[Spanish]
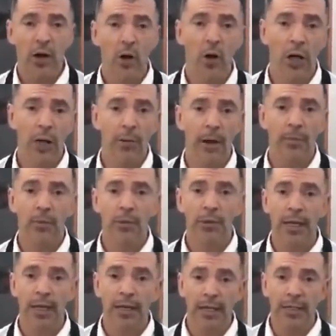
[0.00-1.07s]
lo que
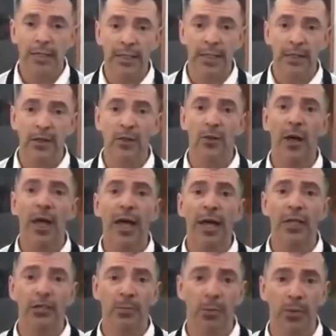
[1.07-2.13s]
vamos a ir haciendo
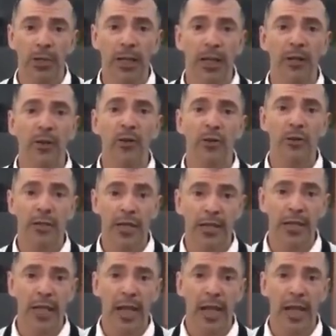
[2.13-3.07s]
es poniéndolos